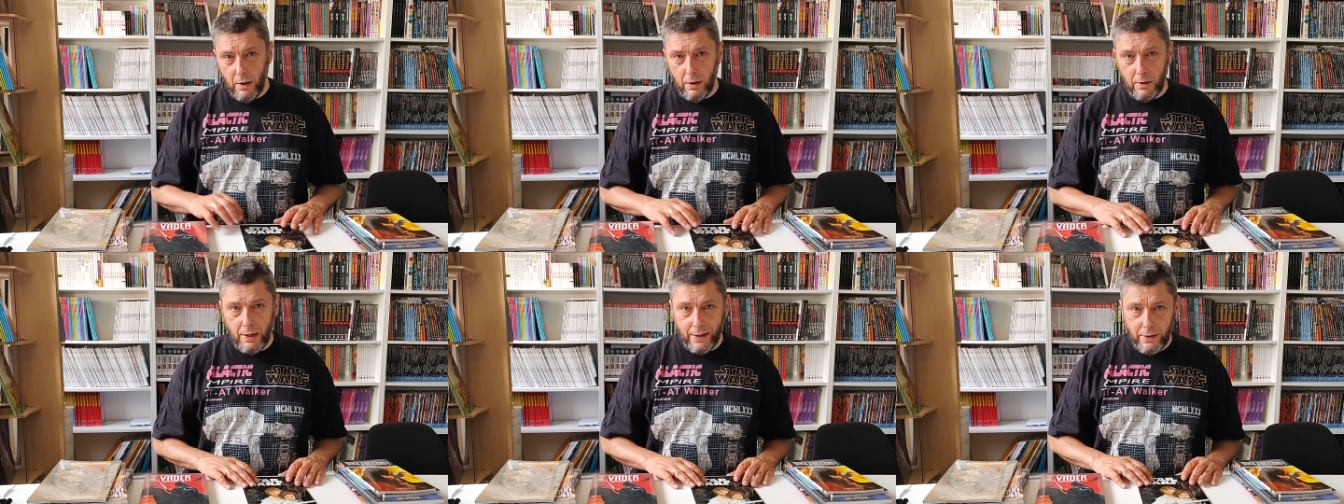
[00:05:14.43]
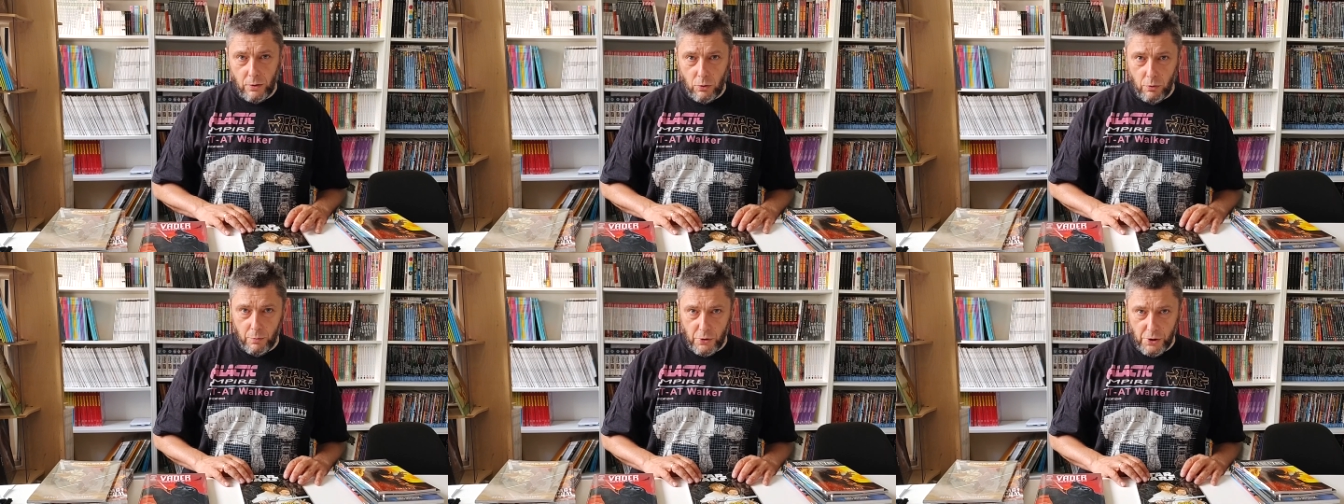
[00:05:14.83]
Na
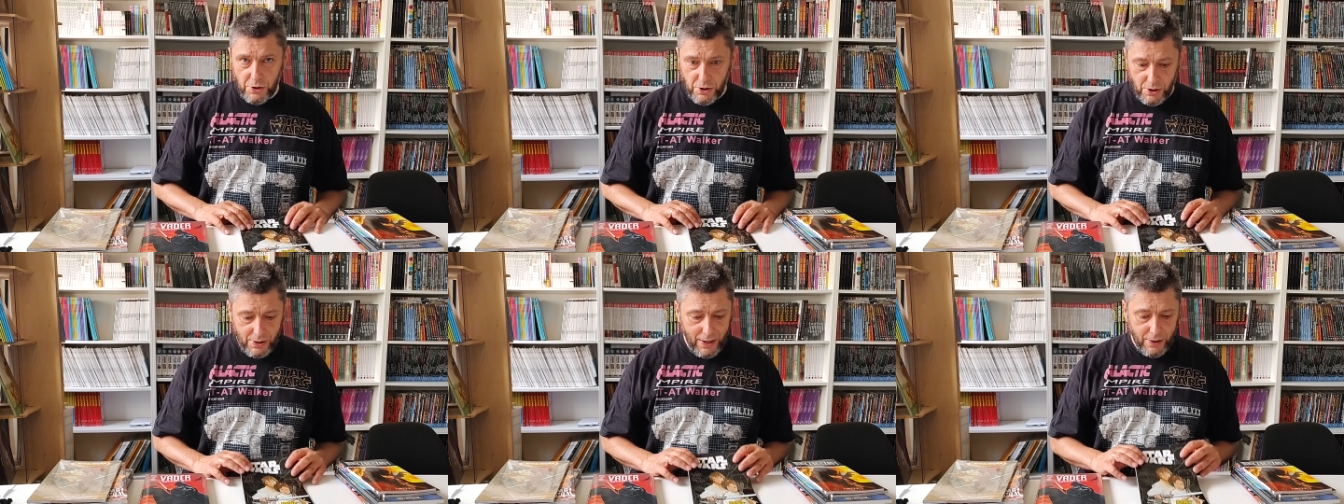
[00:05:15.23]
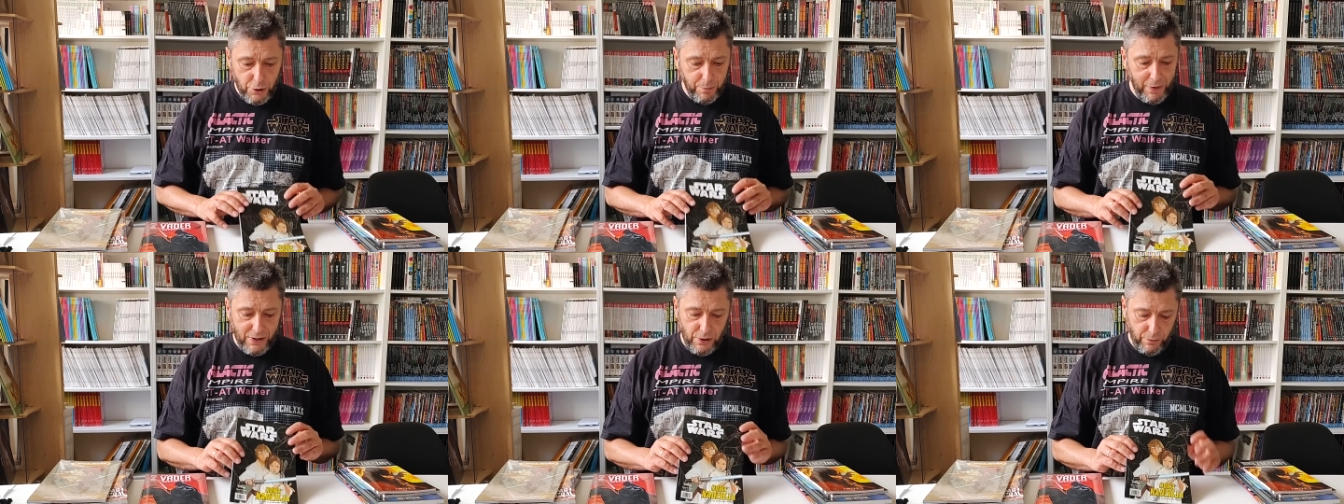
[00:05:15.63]
rynku możecie znaleźć
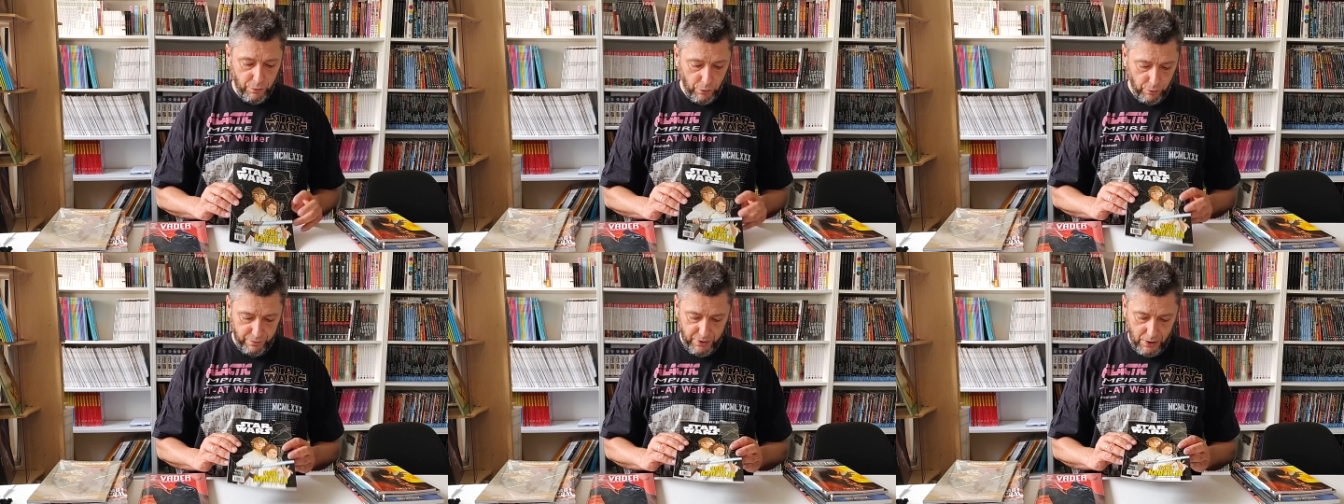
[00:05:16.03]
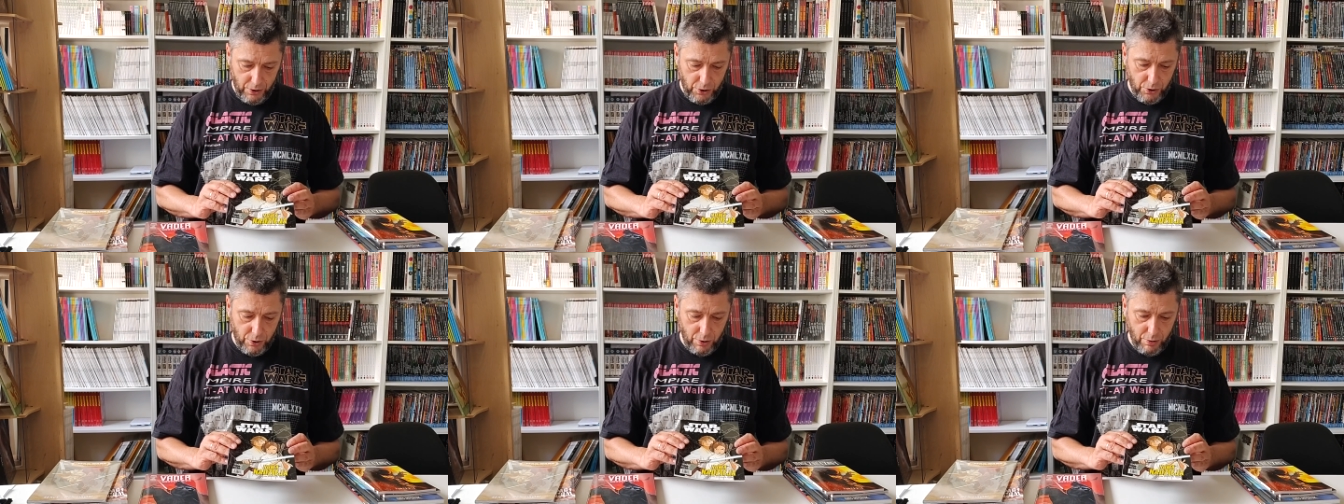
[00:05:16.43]
Państwo
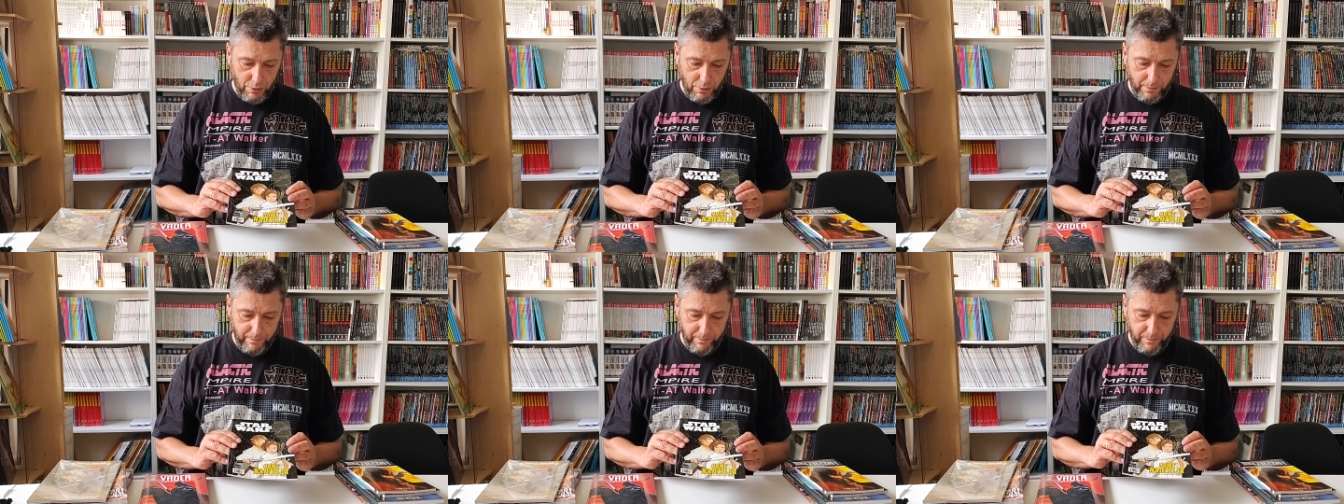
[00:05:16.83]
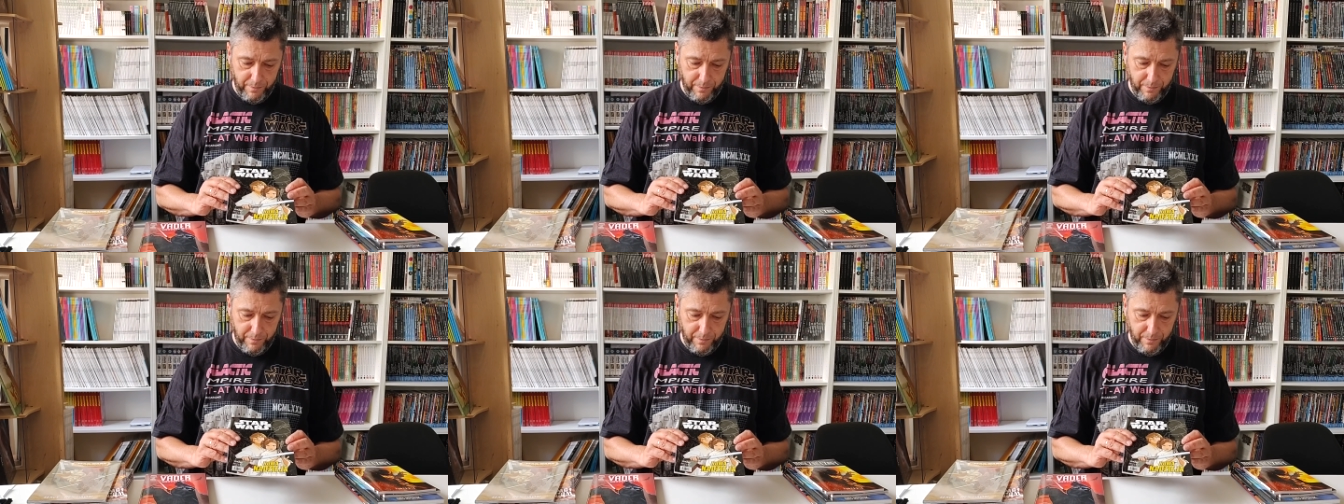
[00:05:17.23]
również y,